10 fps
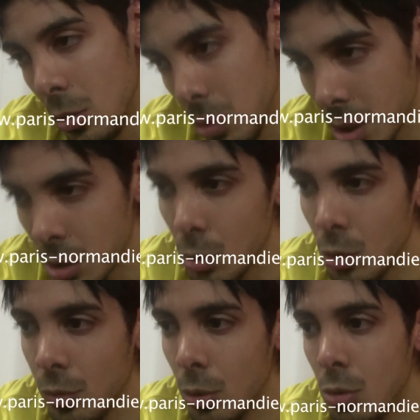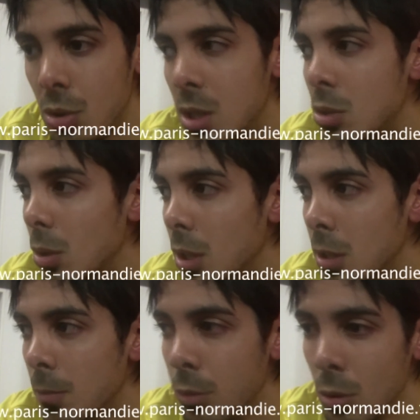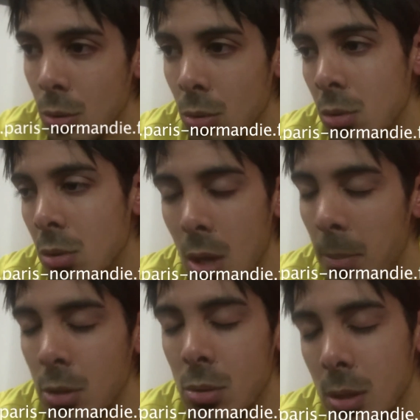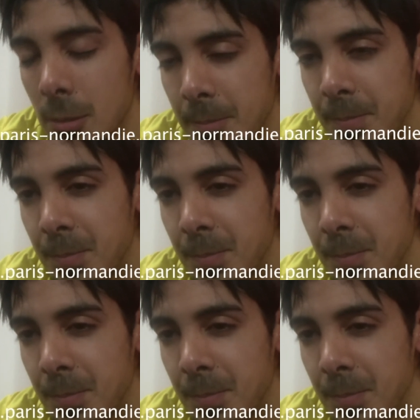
je, sais ce que je vaux, je sais ce que l'équipe vaut, donc il n'y a pas de souci.